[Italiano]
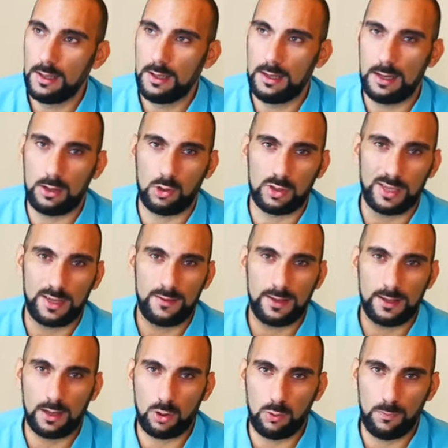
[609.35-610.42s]
la cosa
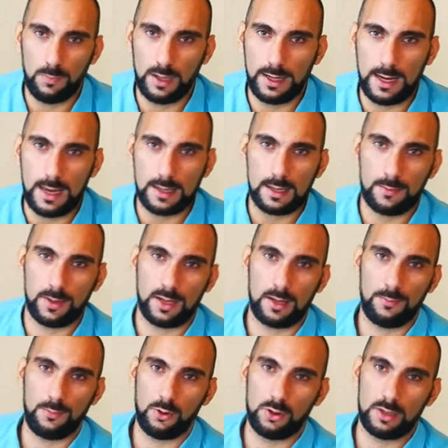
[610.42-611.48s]
diventa complicata
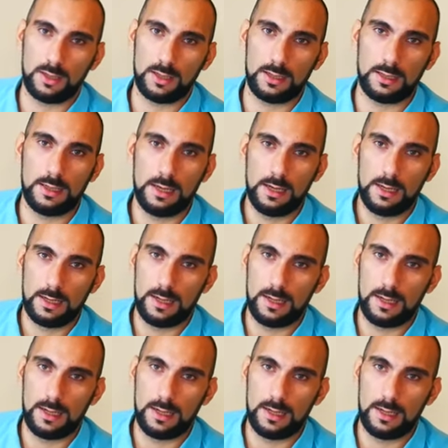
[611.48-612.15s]
perché poi